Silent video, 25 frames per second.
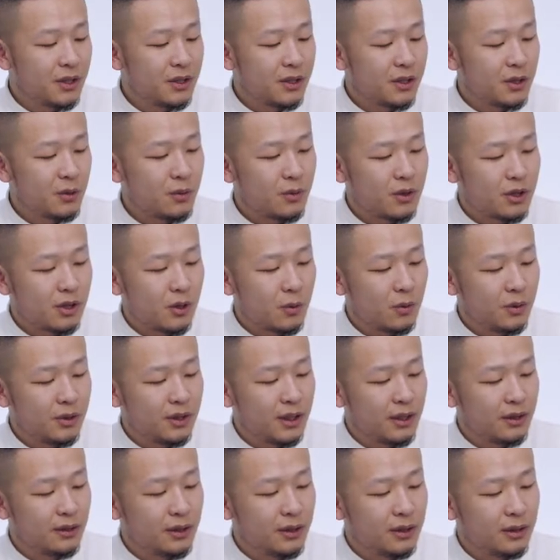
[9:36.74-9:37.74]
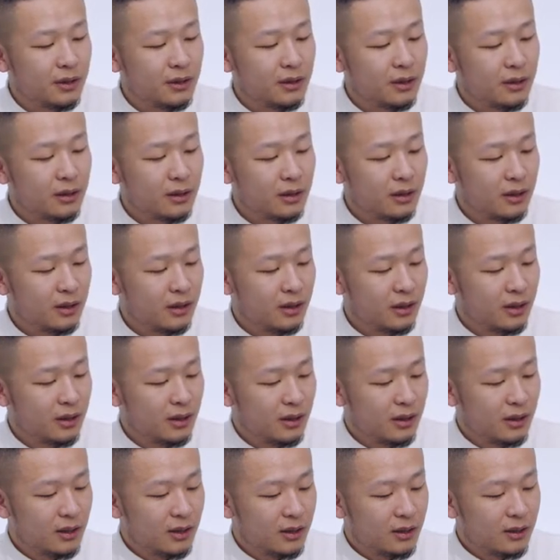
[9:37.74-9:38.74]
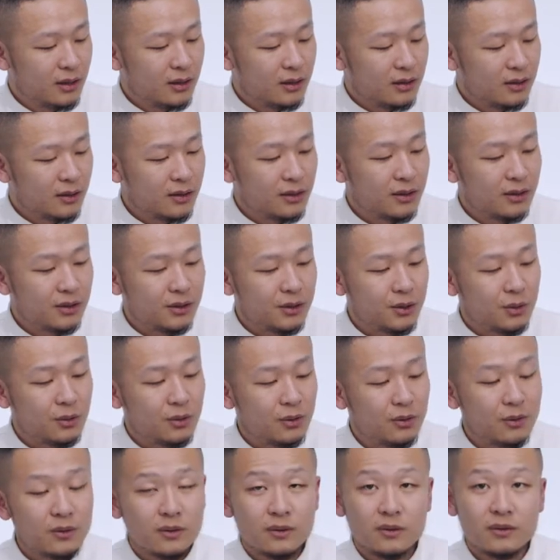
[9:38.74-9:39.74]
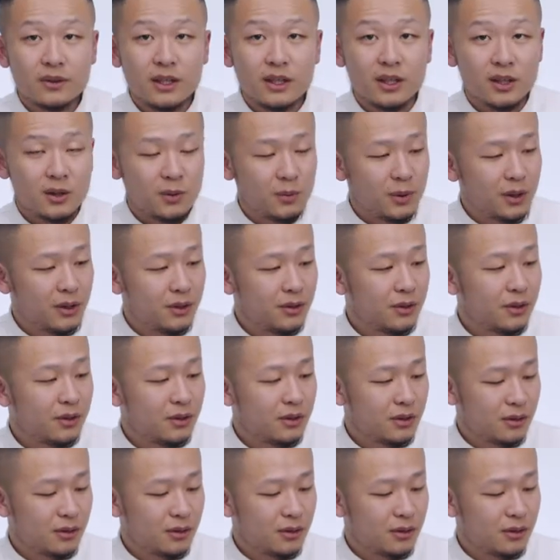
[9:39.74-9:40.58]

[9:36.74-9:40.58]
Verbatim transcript: 是这种手写体的刺绣在这个位置。